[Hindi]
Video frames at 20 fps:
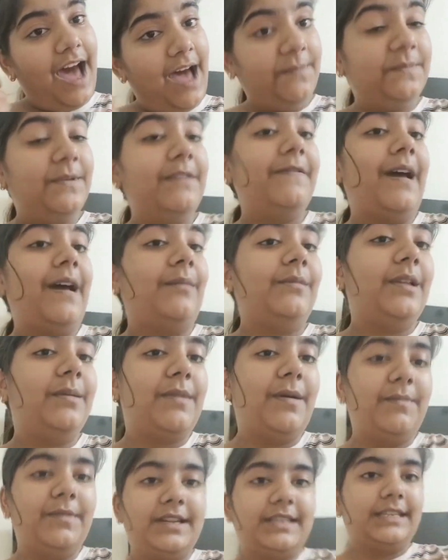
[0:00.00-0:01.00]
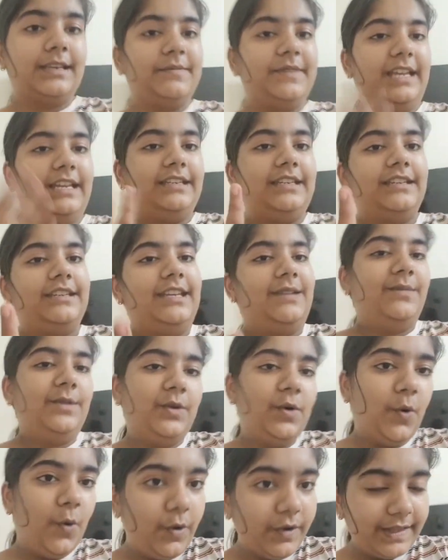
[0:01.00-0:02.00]
आपके फैमिली मेम्बर्स का भी एंटरटेनमेंट
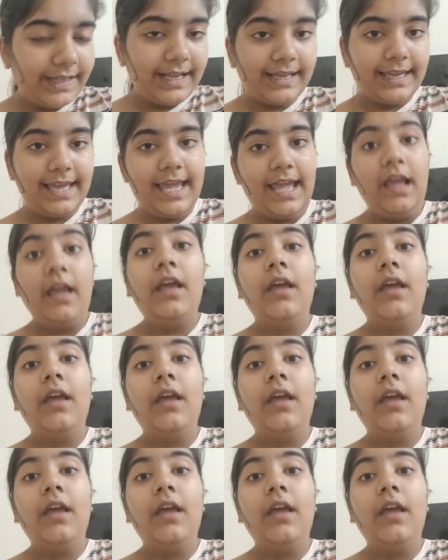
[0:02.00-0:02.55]
हो सके